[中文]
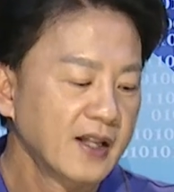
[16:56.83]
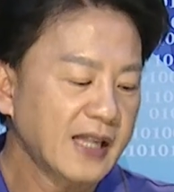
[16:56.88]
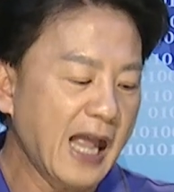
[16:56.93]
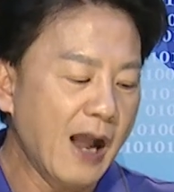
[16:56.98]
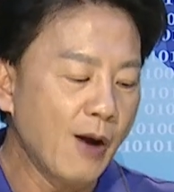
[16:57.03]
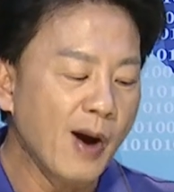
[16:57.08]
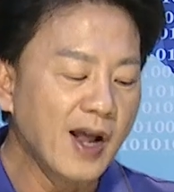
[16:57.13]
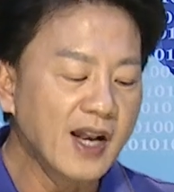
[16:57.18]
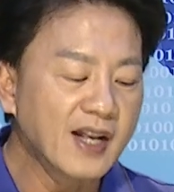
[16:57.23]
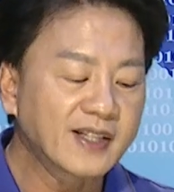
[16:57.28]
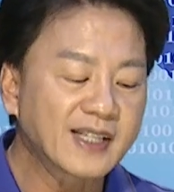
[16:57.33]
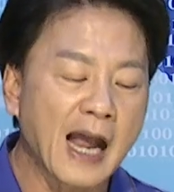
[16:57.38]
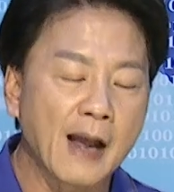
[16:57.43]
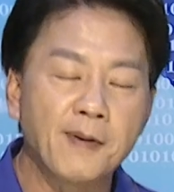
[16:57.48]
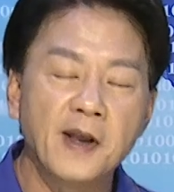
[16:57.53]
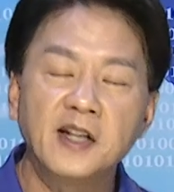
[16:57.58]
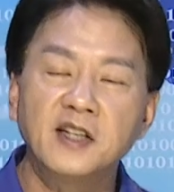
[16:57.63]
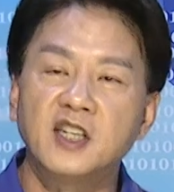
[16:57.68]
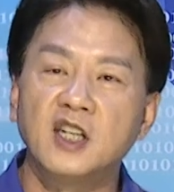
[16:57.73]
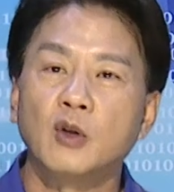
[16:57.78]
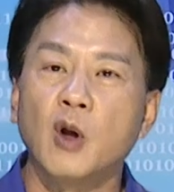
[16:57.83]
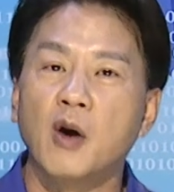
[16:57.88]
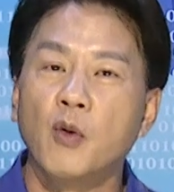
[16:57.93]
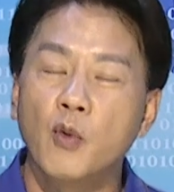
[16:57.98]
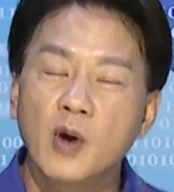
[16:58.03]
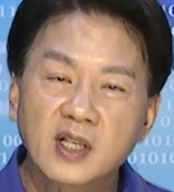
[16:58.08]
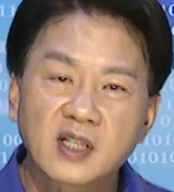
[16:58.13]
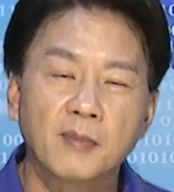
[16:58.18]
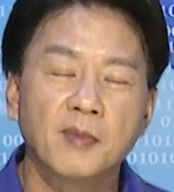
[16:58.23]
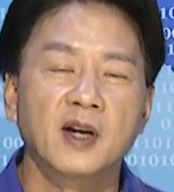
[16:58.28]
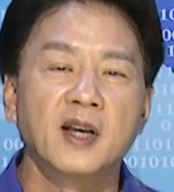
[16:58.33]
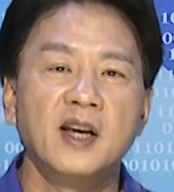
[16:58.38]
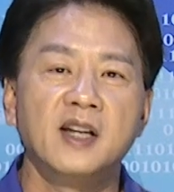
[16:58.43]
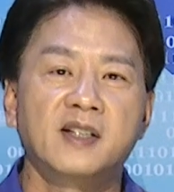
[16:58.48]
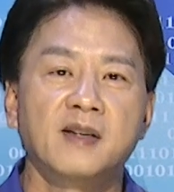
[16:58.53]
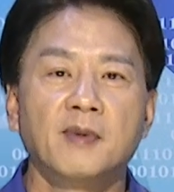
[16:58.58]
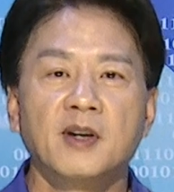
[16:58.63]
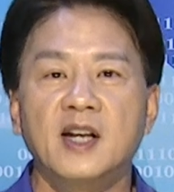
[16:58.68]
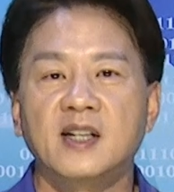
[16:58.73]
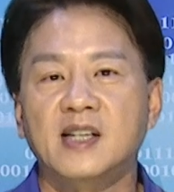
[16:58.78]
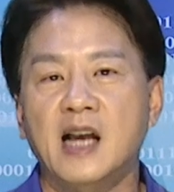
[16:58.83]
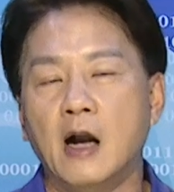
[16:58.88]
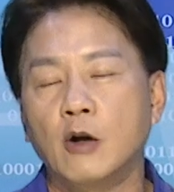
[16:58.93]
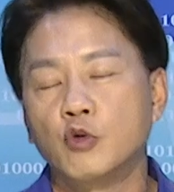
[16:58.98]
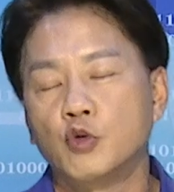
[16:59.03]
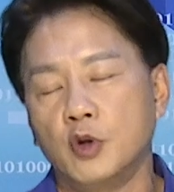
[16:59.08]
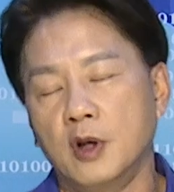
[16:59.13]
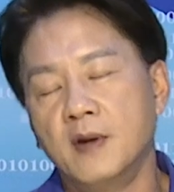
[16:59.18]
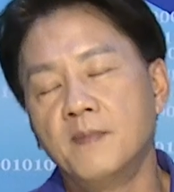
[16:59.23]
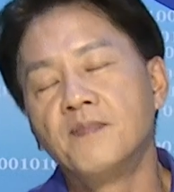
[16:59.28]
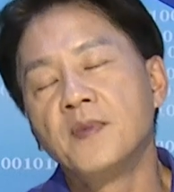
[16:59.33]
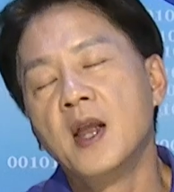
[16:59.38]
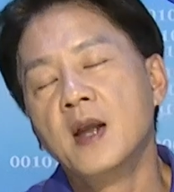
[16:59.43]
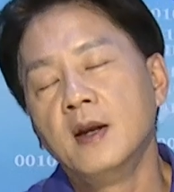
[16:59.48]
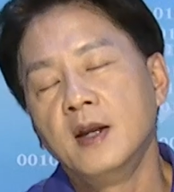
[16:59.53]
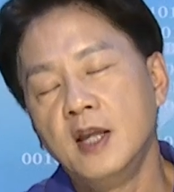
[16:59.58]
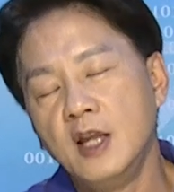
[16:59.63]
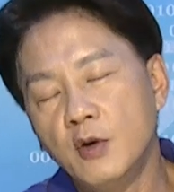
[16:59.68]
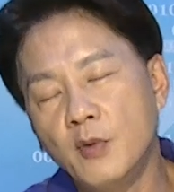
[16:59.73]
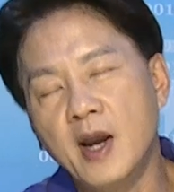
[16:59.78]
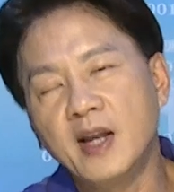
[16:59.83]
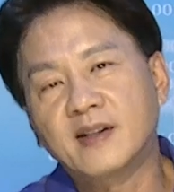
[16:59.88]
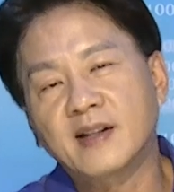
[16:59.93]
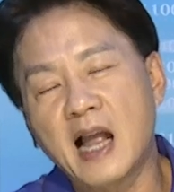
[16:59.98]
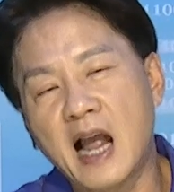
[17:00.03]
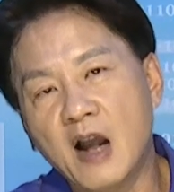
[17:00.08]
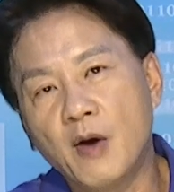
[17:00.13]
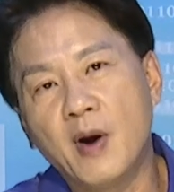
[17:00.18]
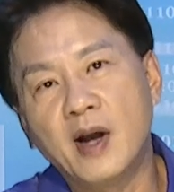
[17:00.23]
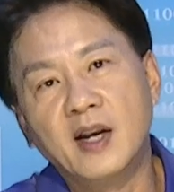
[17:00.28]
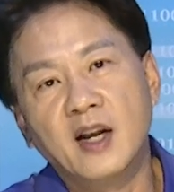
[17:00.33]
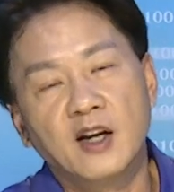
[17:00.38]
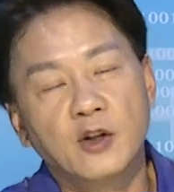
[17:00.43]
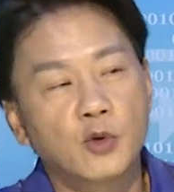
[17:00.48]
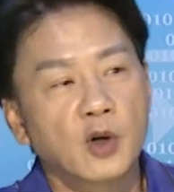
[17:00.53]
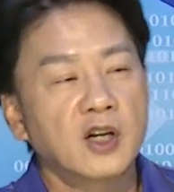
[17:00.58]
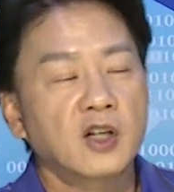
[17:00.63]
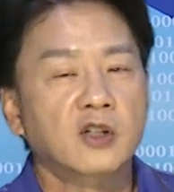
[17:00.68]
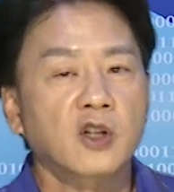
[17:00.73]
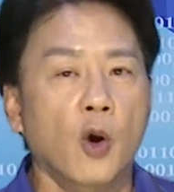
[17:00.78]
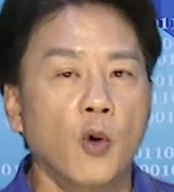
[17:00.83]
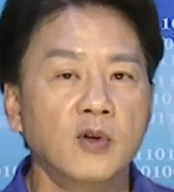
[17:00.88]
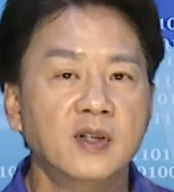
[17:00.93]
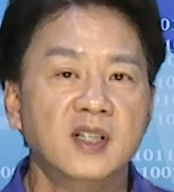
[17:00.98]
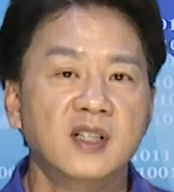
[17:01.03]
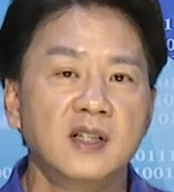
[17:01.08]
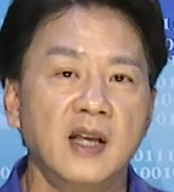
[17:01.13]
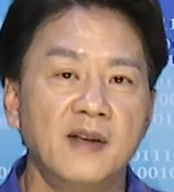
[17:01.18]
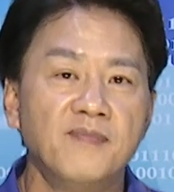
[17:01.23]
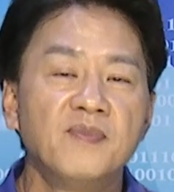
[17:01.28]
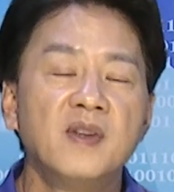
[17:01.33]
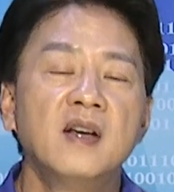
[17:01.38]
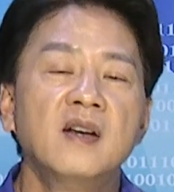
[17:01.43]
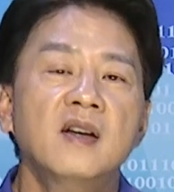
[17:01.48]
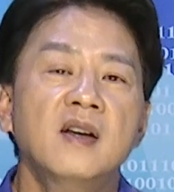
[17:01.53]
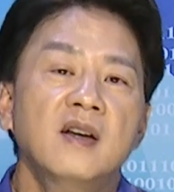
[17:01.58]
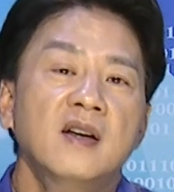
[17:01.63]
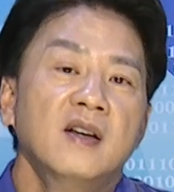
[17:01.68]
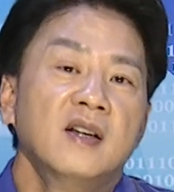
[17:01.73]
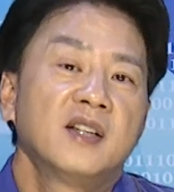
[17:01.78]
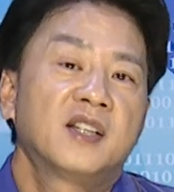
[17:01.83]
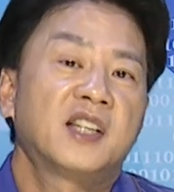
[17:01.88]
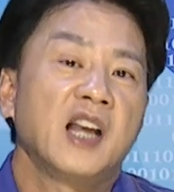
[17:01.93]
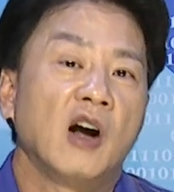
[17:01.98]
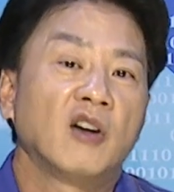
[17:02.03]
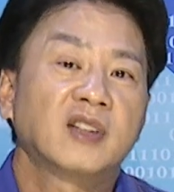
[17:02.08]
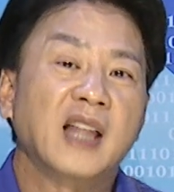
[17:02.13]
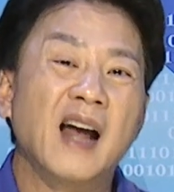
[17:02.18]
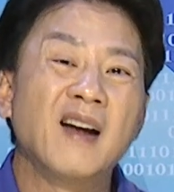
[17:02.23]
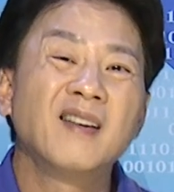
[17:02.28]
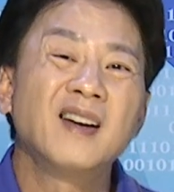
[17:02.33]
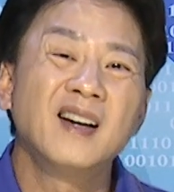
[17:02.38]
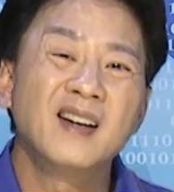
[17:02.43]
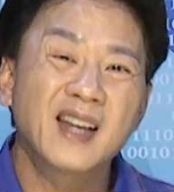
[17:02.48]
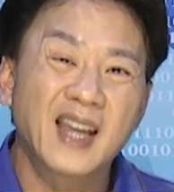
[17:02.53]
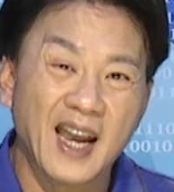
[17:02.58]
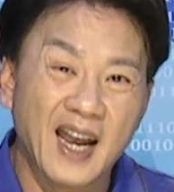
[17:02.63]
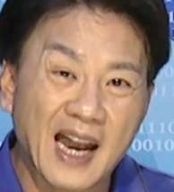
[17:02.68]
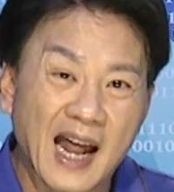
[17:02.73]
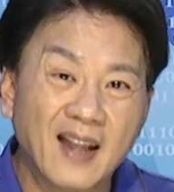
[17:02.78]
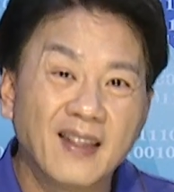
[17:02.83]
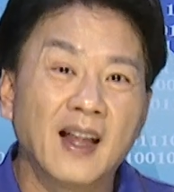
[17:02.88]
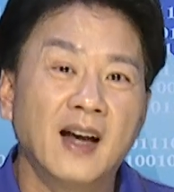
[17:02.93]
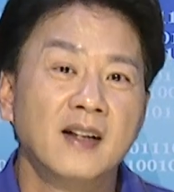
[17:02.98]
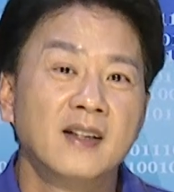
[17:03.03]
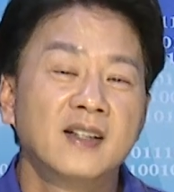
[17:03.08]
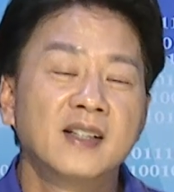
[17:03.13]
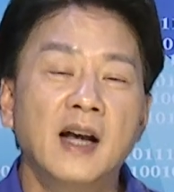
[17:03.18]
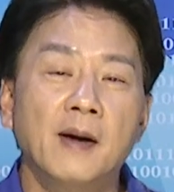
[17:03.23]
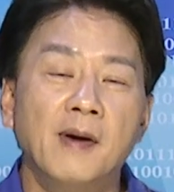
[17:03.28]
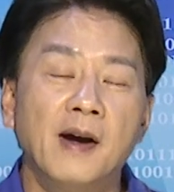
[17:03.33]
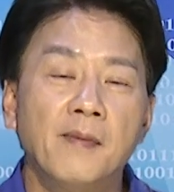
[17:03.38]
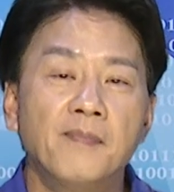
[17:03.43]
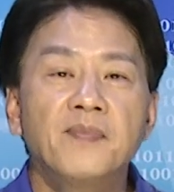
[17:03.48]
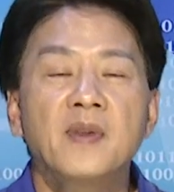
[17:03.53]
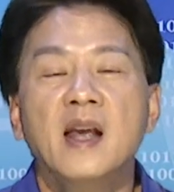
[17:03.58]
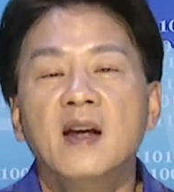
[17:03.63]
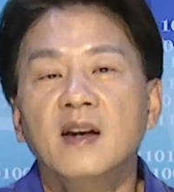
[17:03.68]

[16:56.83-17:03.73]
台湾的诈骗集团为什么可以这么的猖獗？因为台湾的很多的投资人，小贪能给烂了，你知道吗？